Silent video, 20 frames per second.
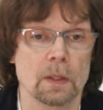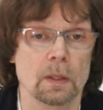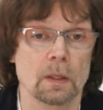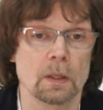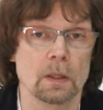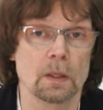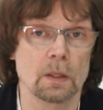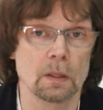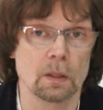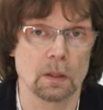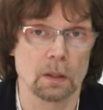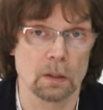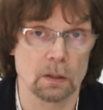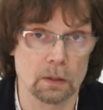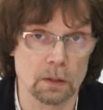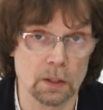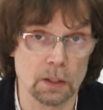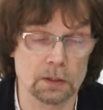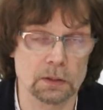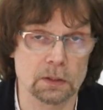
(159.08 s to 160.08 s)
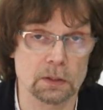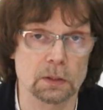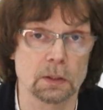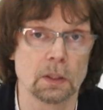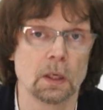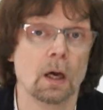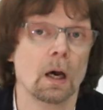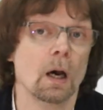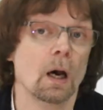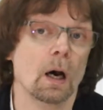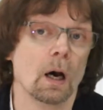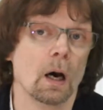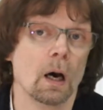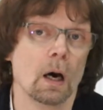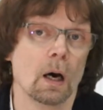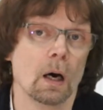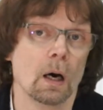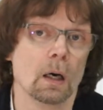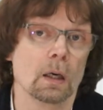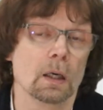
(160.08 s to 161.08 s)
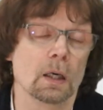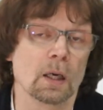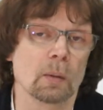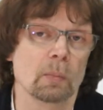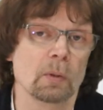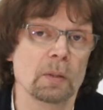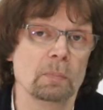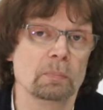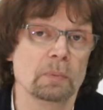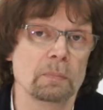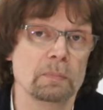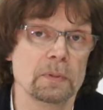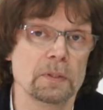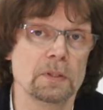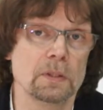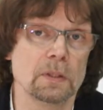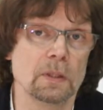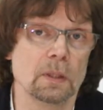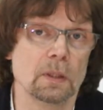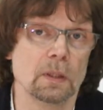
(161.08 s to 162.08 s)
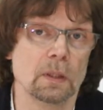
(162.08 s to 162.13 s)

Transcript: и наши корабли победили.